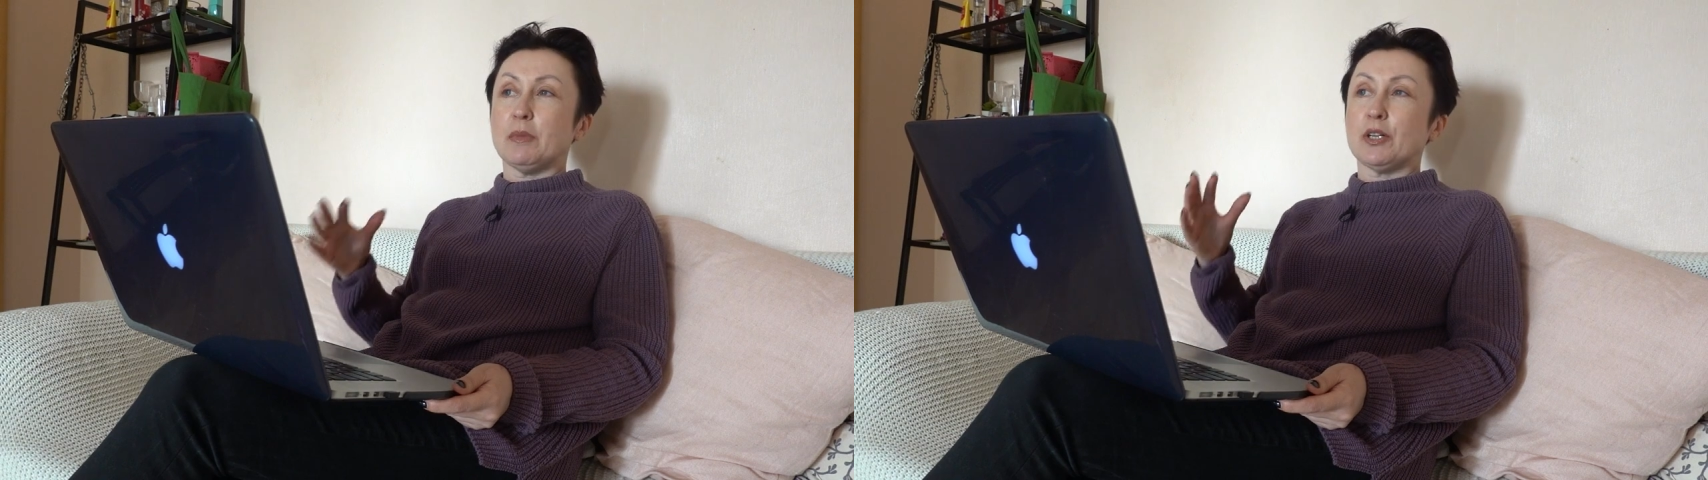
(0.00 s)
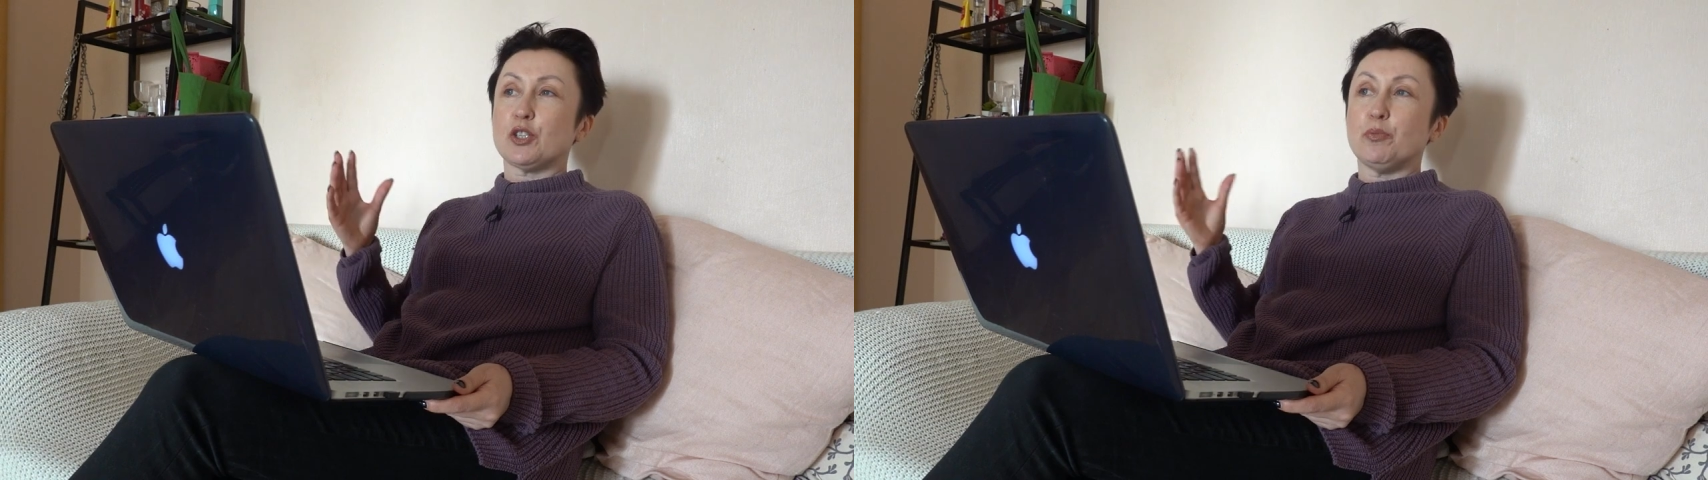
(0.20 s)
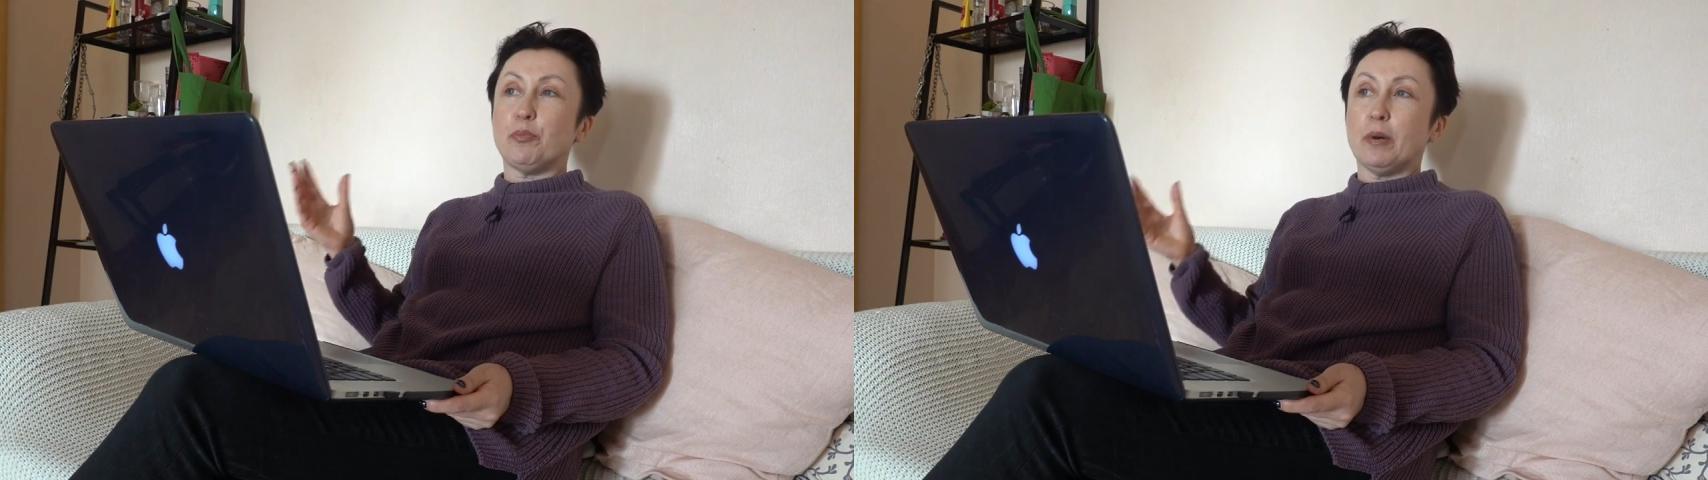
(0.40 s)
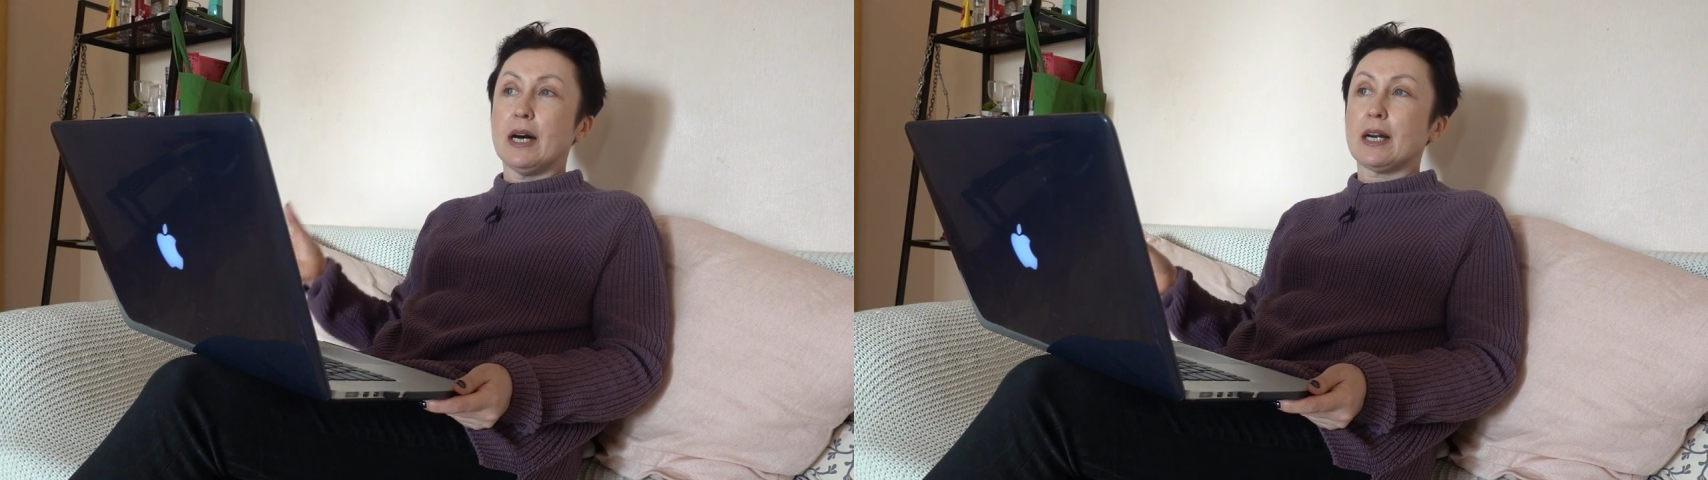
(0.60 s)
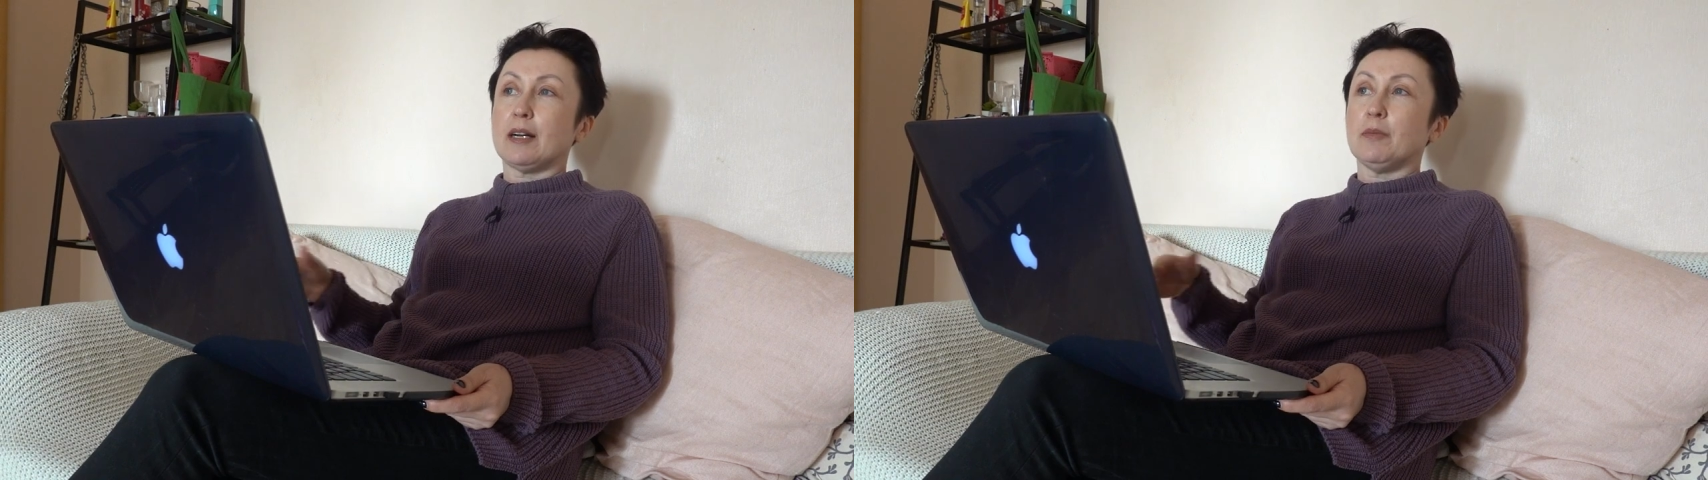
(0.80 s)
большим
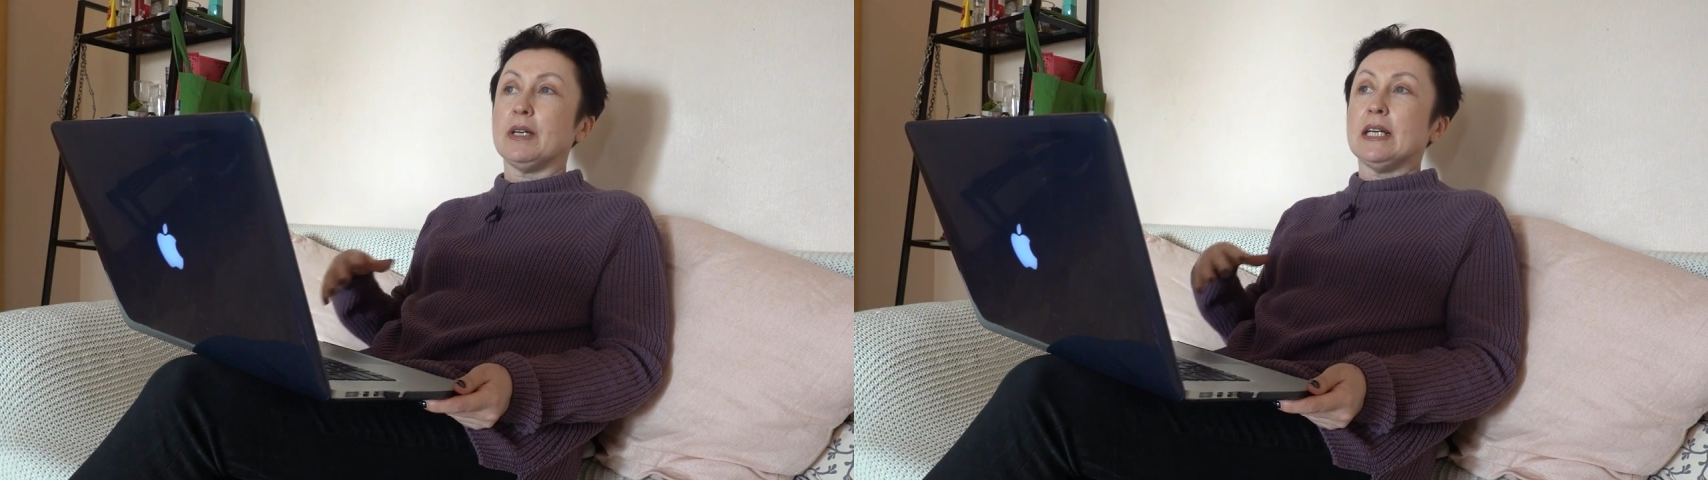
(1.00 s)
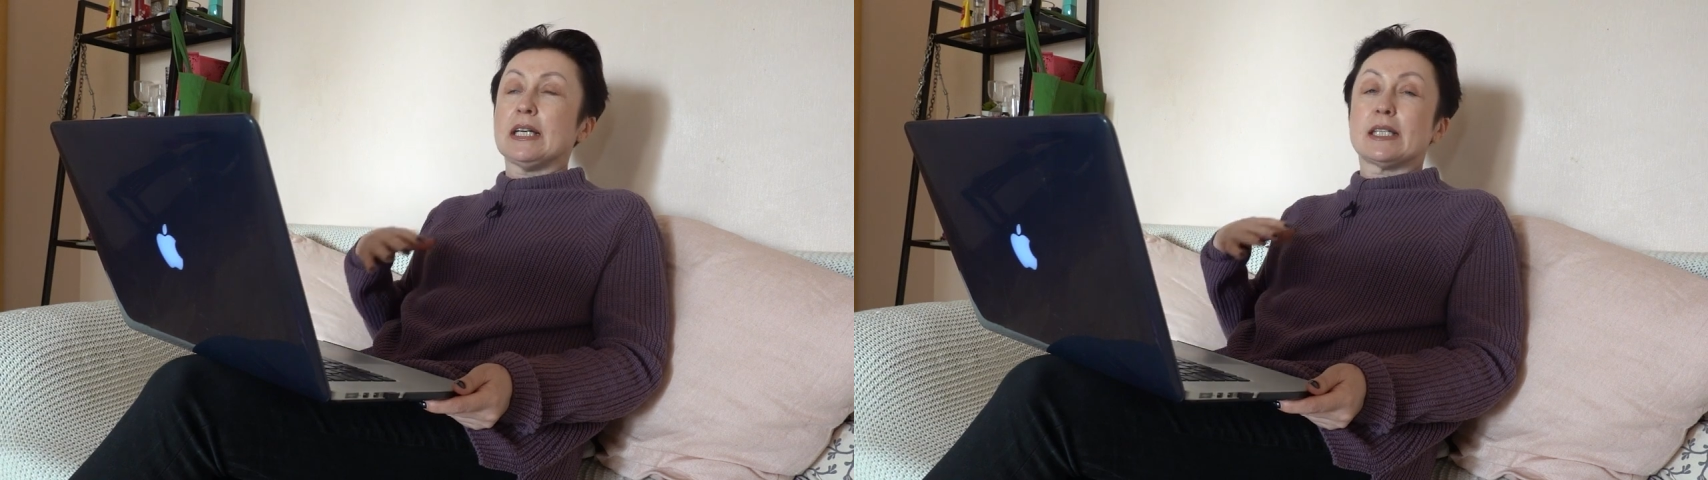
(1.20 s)
парком,